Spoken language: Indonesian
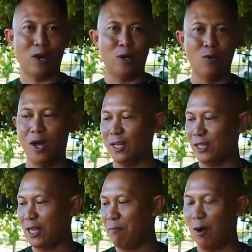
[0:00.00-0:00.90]
masukkan
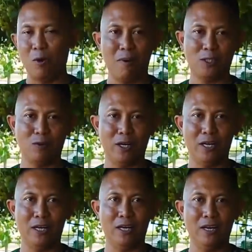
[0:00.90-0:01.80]
duluan, kita baru
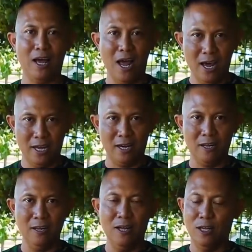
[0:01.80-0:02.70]
masukin
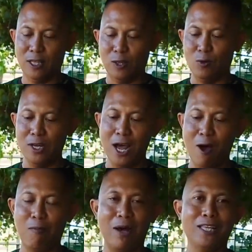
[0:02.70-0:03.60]
air,
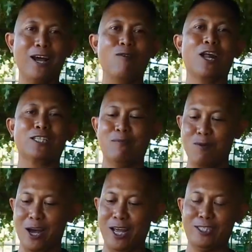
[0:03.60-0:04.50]
tentunya obatnya keluar
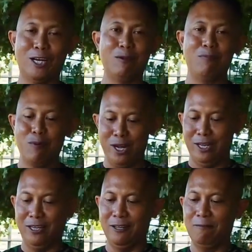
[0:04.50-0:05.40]
semua ya, jadi
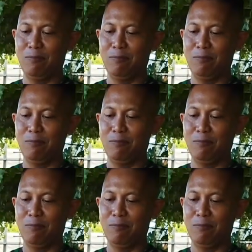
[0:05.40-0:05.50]
buih.